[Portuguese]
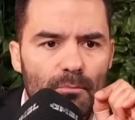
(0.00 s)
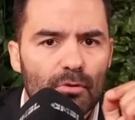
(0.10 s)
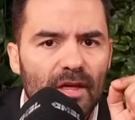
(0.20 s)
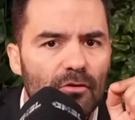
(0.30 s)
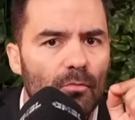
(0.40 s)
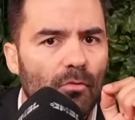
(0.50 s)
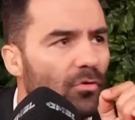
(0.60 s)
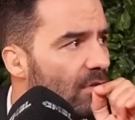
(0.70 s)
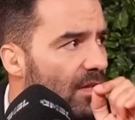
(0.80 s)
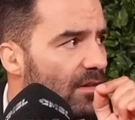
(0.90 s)
Por que, que o
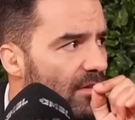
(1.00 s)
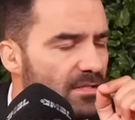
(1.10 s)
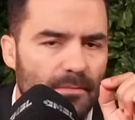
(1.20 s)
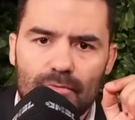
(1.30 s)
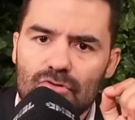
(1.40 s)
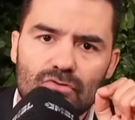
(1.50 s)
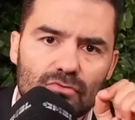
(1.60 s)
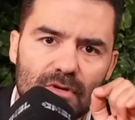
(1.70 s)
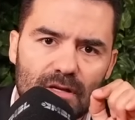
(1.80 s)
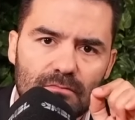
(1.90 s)
Moro está tendo essa
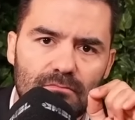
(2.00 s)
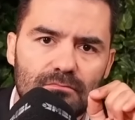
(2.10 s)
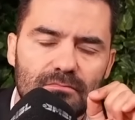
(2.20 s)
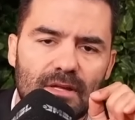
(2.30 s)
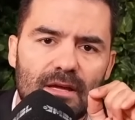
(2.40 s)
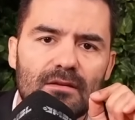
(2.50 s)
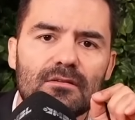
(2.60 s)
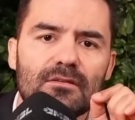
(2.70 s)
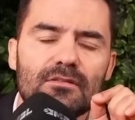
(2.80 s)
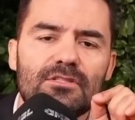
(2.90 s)
postura, né?
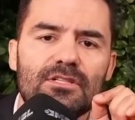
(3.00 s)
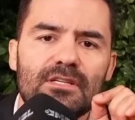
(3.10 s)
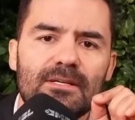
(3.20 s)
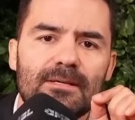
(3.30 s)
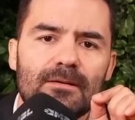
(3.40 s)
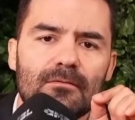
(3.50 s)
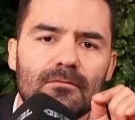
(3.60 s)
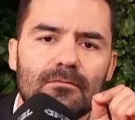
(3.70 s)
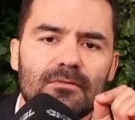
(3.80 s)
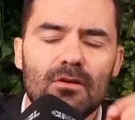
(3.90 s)
De
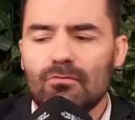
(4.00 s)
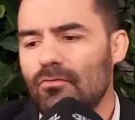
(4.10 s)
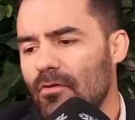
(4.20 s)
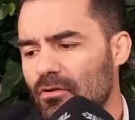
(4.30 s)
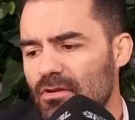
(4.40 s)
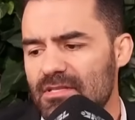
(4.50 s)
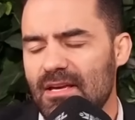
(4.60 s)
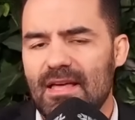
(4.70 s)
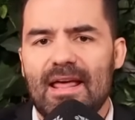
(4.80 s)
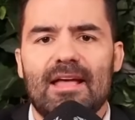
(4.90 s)
não, o voto é
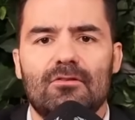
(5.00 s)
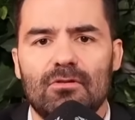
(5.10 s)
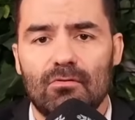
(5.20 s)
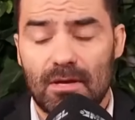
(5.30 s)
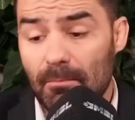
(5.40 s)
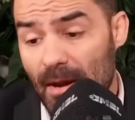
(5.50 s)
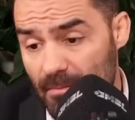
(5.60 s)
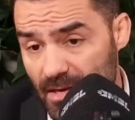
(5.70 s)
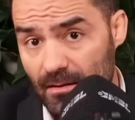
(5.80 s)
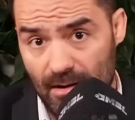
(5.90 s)
secreto, não, que para
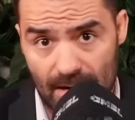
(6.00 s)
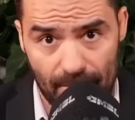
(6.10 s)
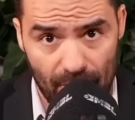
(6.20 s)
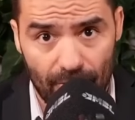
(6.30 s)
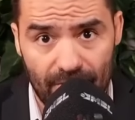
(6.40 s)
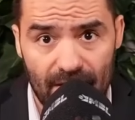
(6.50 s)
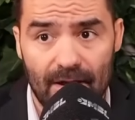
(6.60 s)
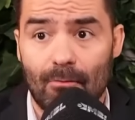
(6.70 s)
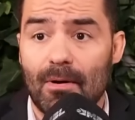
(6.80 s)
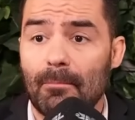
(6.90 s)
mim, a meu ver,
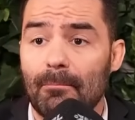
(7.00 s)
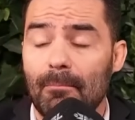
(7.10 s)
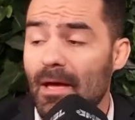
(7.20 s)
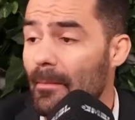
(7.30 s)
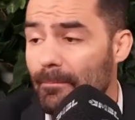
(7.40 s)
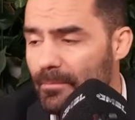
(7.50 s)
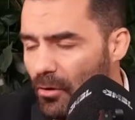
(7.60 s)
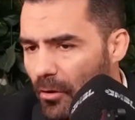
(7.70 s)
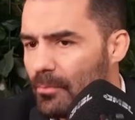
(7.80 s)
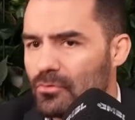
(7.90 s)
é uma é a
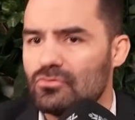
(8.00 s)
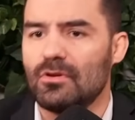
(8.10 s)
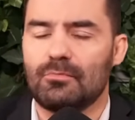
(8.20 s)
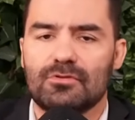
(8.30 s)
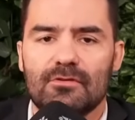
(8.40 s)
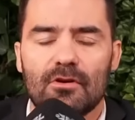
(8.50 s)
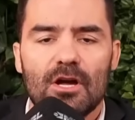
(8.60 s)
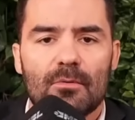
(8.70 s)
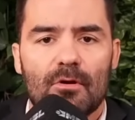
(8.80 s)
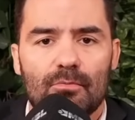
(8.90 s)
pior postura possível,
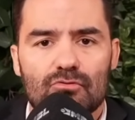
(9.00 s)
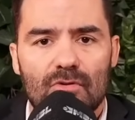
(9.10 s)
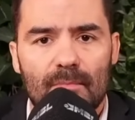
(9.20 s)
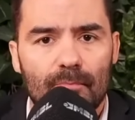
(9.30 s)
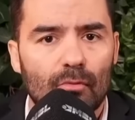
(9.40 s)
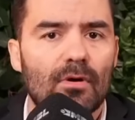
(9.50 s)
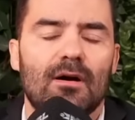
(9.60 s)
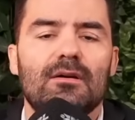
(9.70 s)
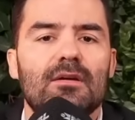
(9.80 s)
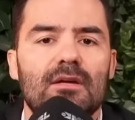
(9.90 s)
porque é uma postura burra.